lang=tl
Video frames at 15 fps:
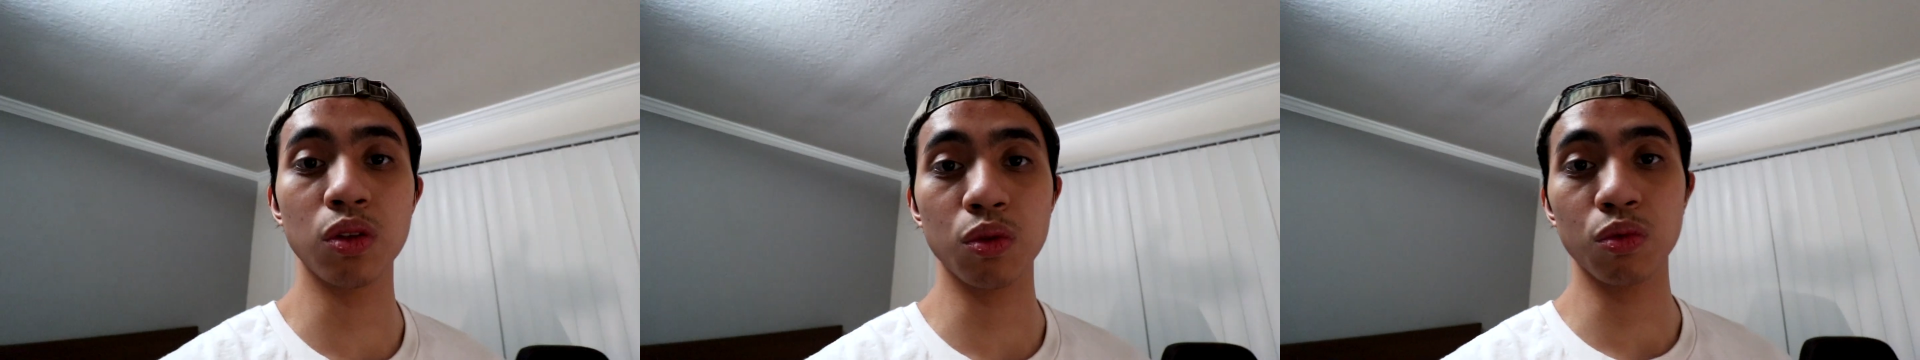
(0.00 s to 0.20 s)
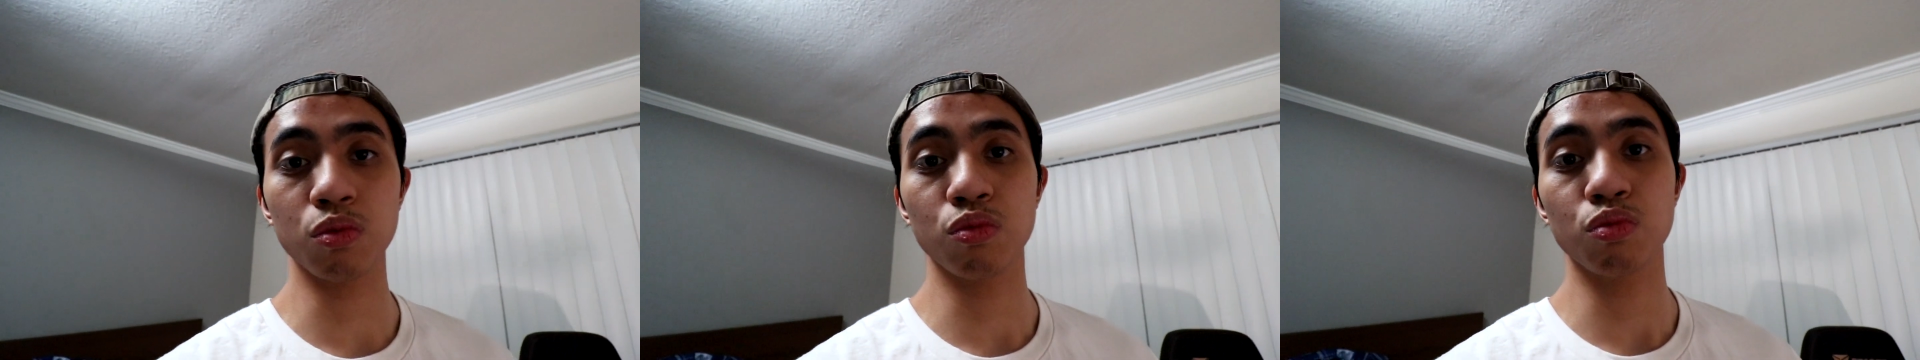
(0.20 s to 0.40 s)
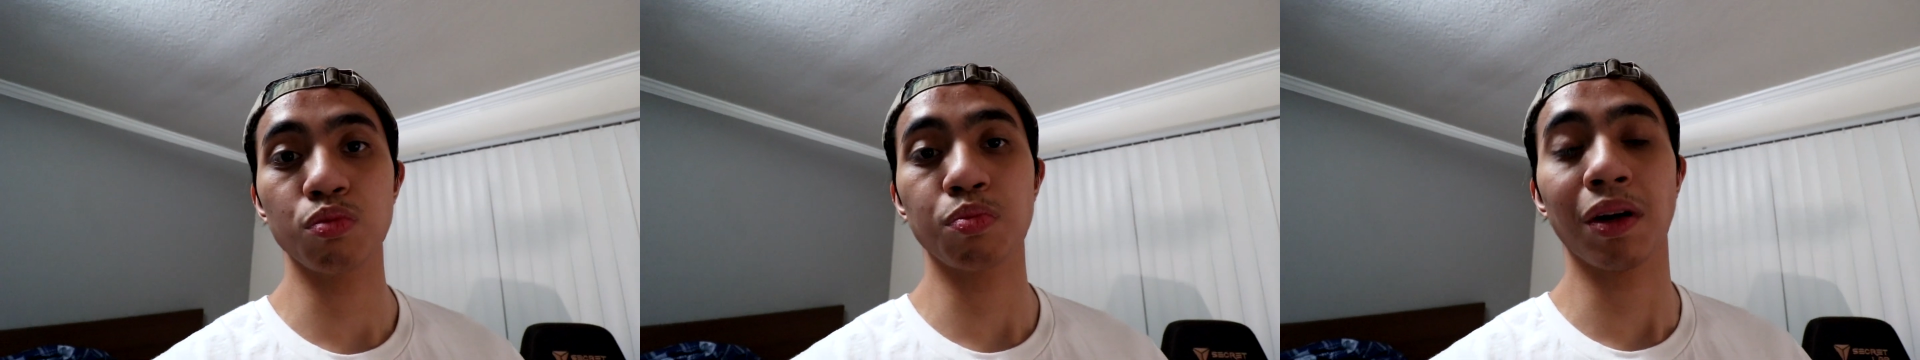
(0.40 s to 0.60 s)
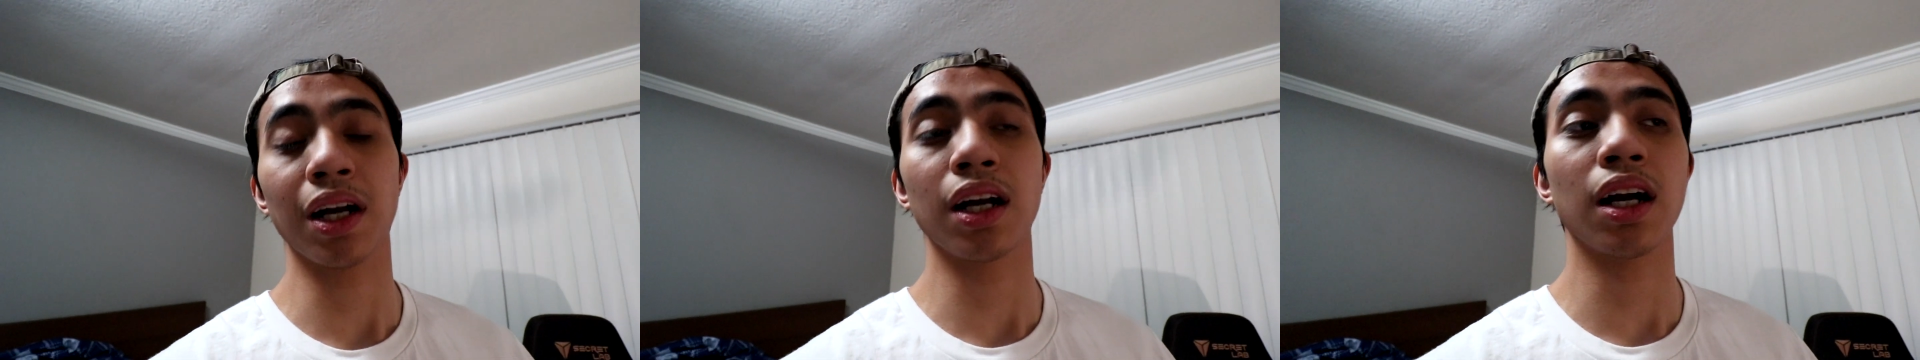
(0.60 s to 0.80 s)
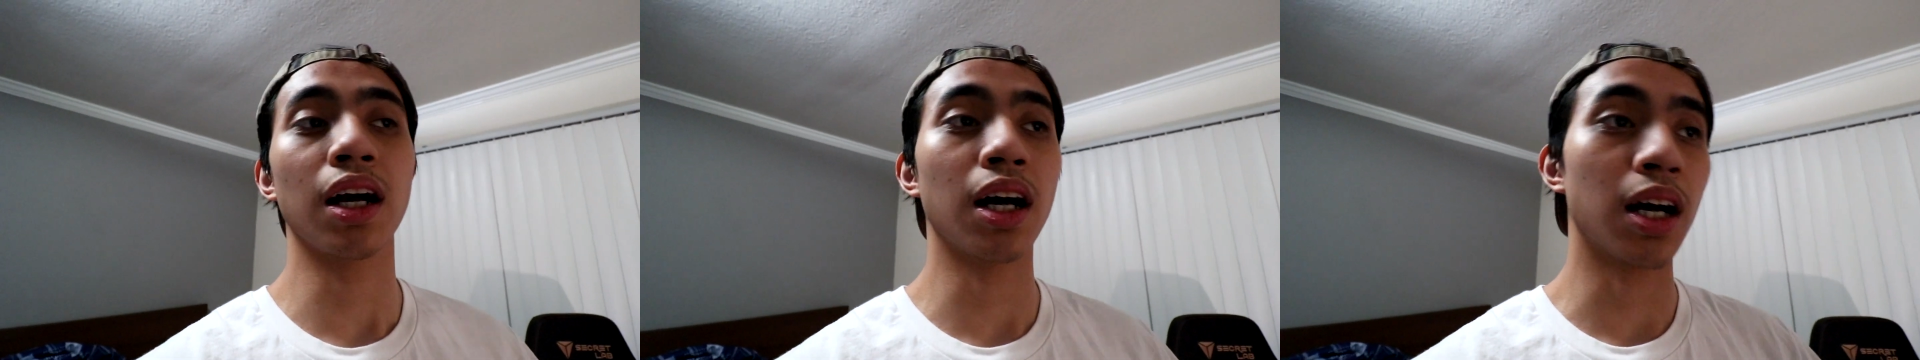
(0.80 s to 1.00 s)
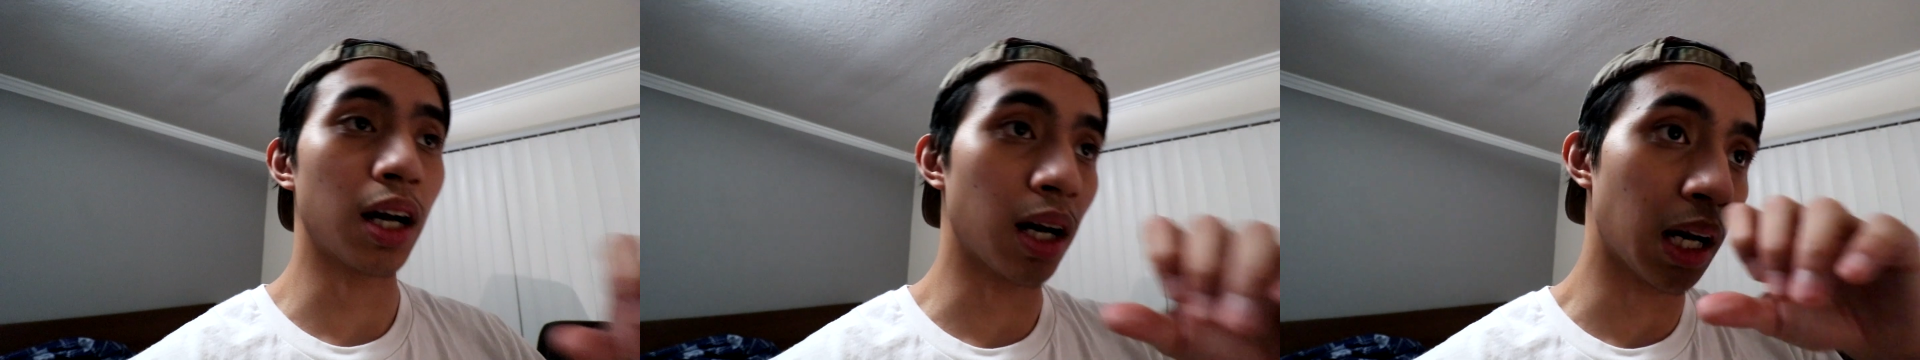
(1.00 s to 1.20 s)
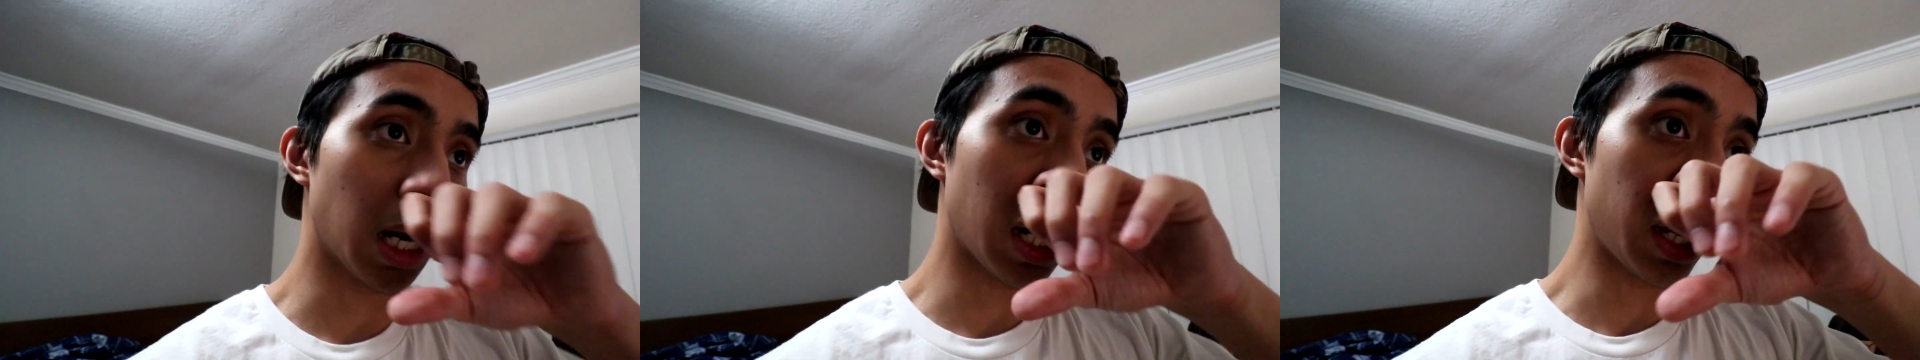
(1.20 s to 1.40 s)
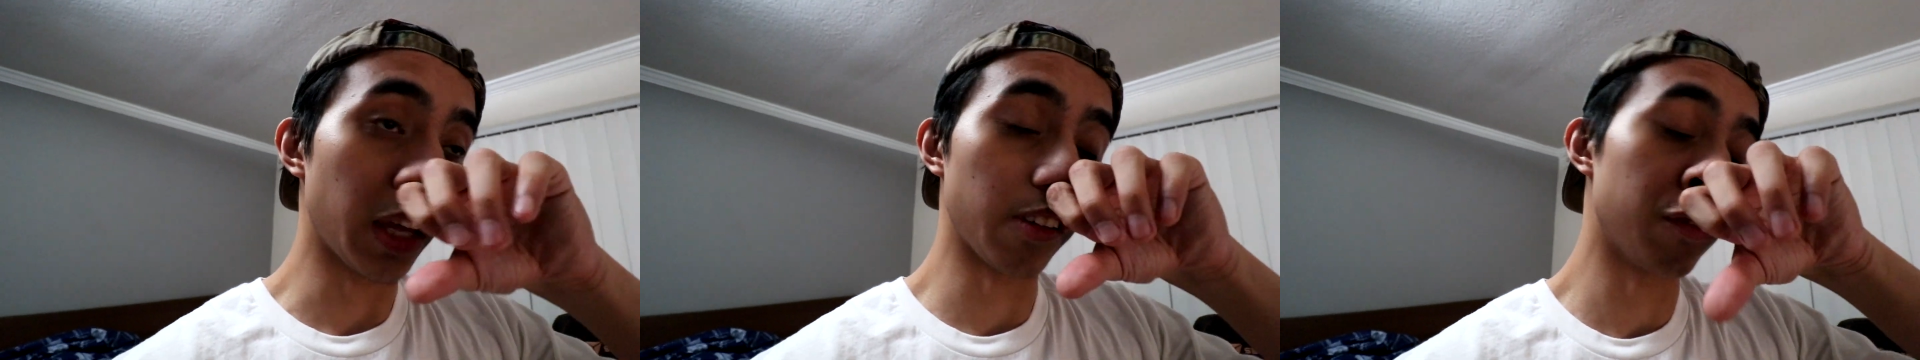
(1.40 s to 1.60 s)
yung
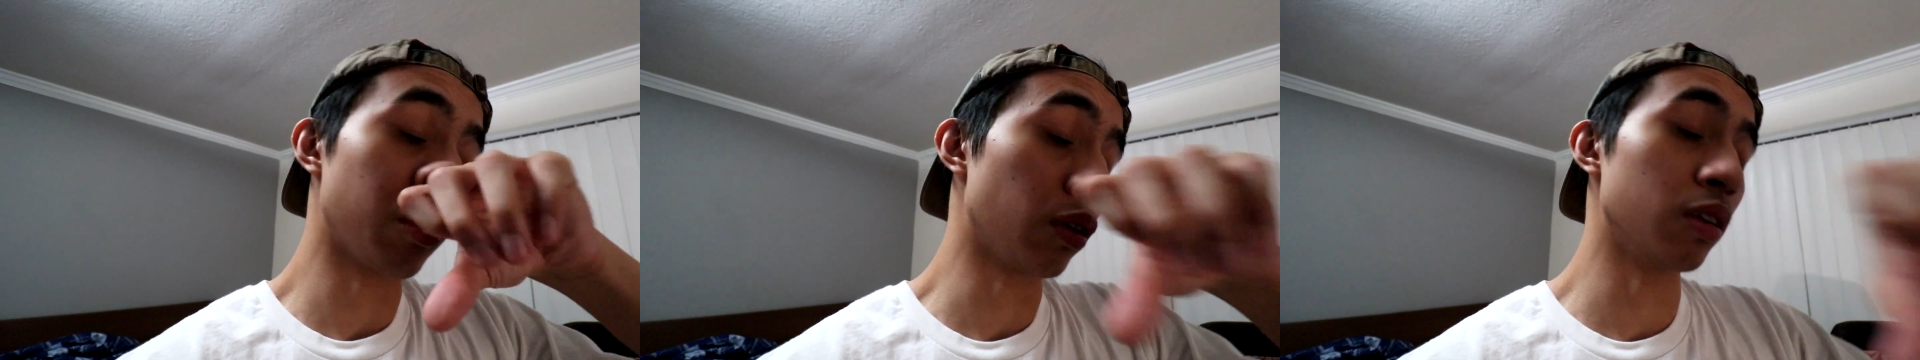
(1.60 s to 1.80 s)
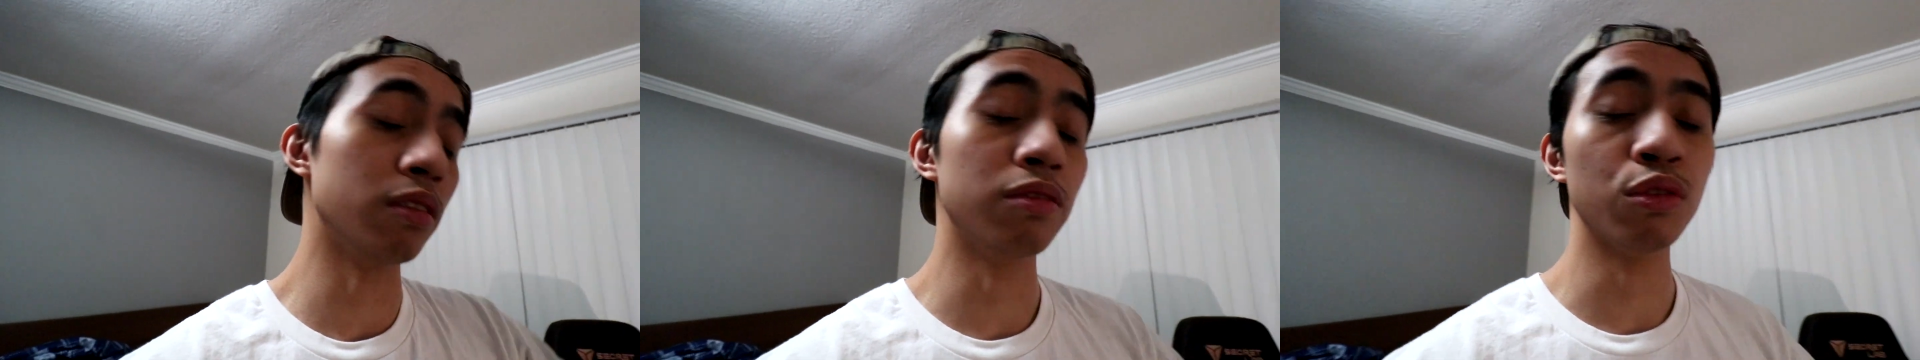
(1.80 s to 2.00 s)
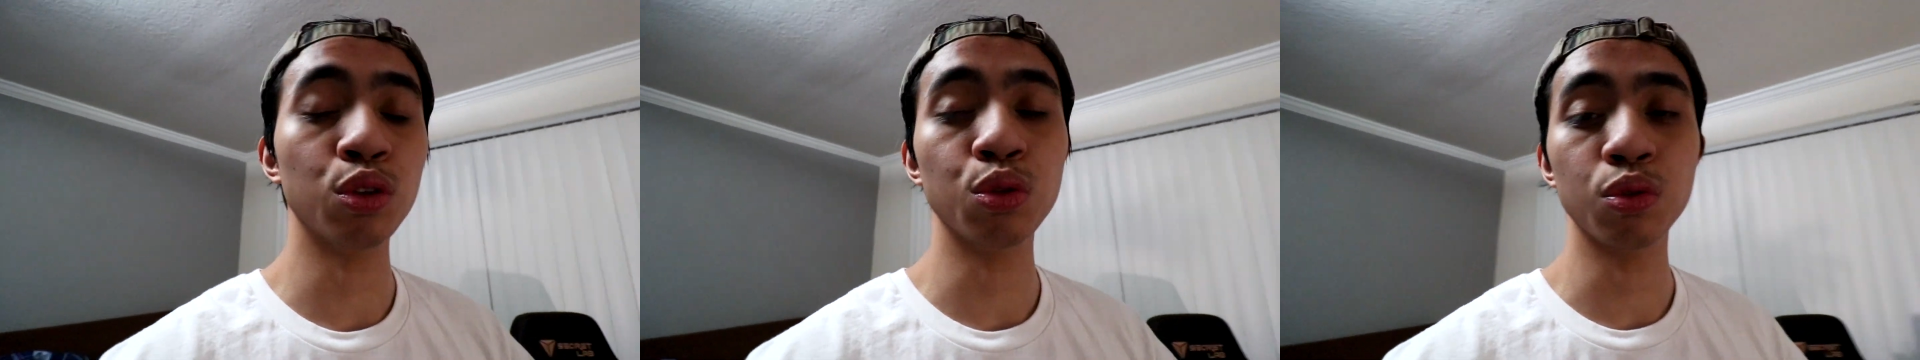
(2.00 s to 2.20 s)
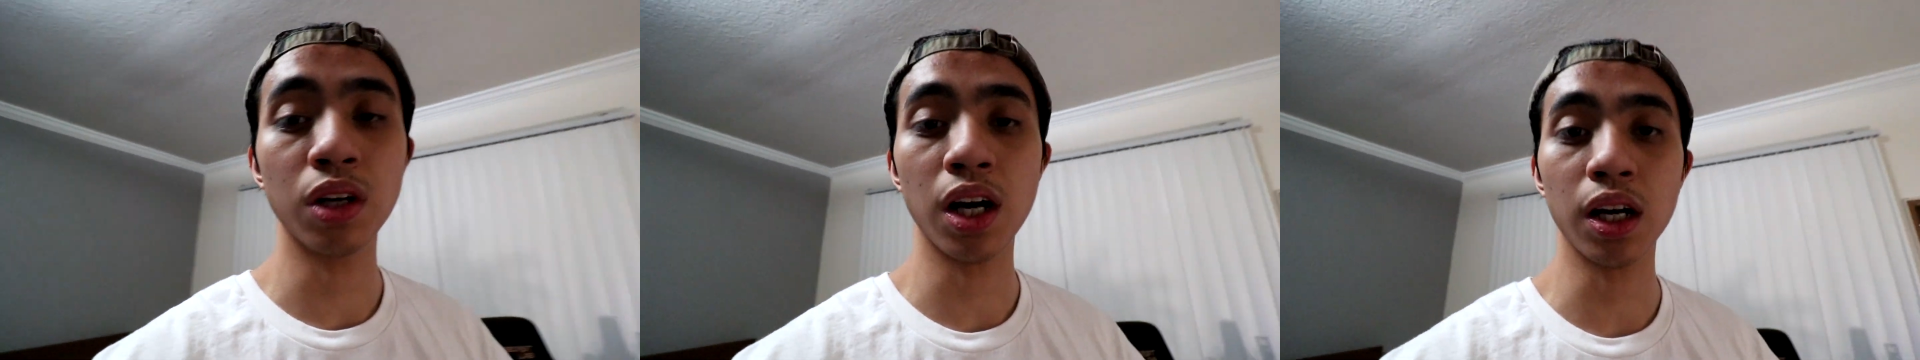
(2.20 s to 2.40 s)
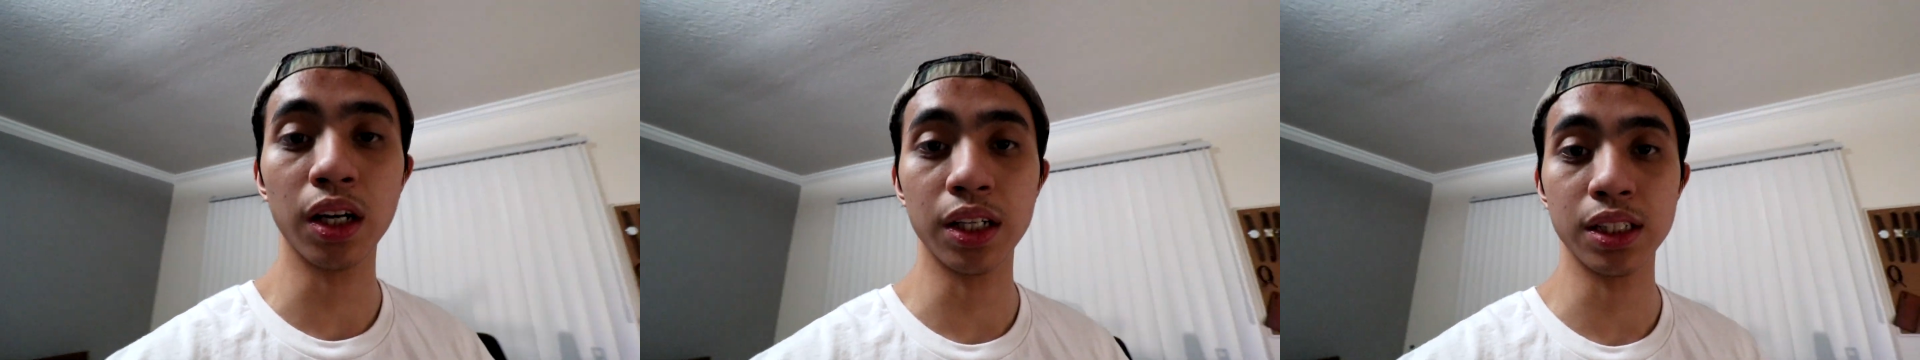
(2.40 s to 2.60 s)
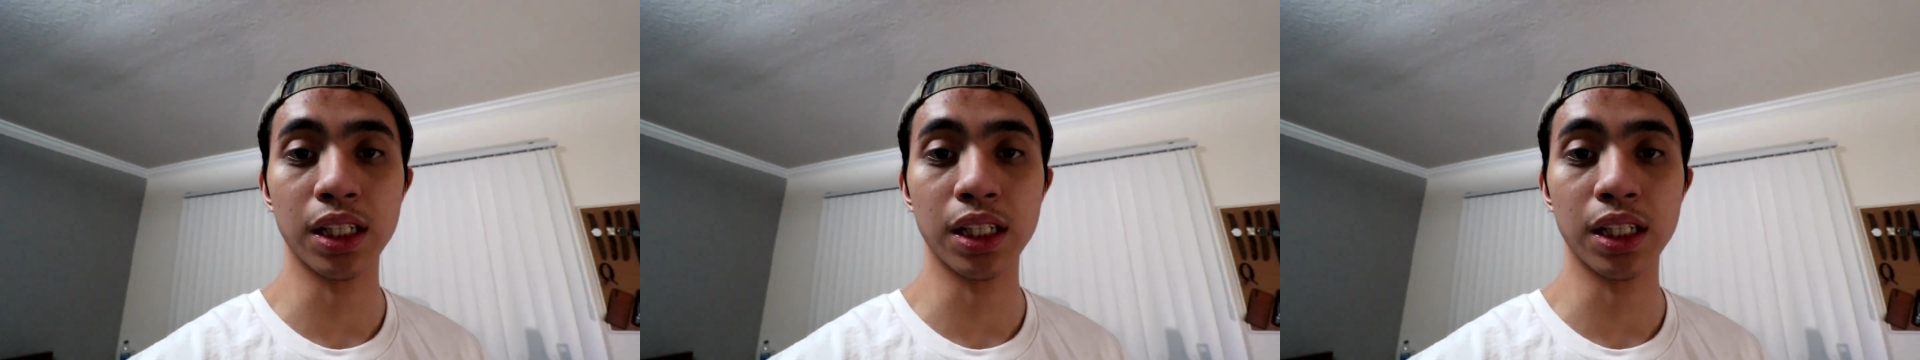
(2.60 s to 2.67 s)
pagka-evolve nung aking